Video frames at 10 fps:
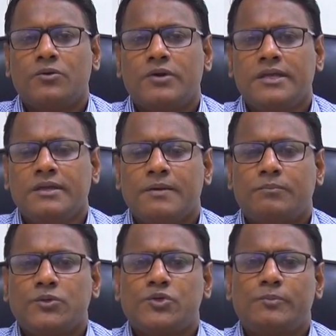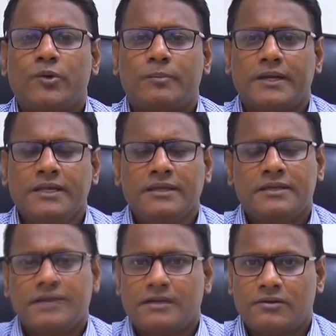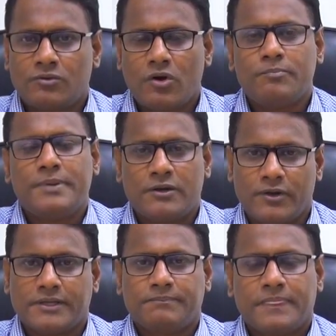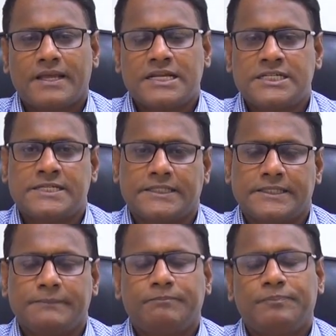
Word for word: রোগী প্রচুর পরিমাণে কফ বের হয় কাশির সাথে